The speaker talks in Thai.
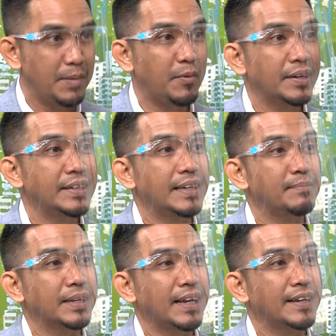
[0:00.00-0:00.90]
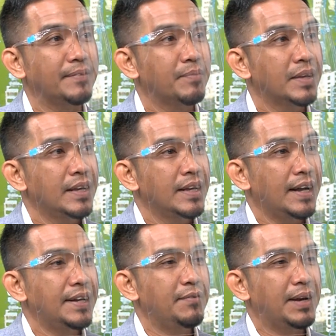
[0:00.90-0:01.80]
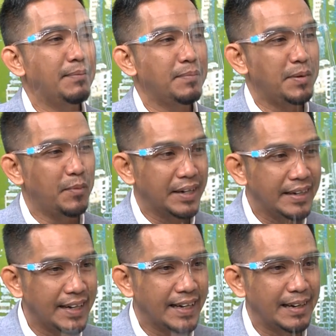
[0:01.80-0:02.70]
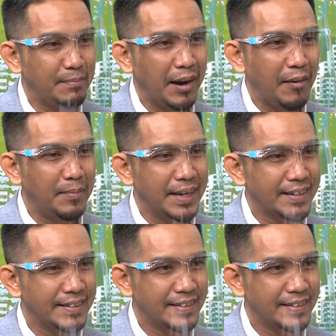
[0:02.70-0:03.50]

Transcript: มีบ่อนเถื่อนเหมือนกันอันนี้เวลามีบ่อนเถื่อนเนี่ยหมายความว่า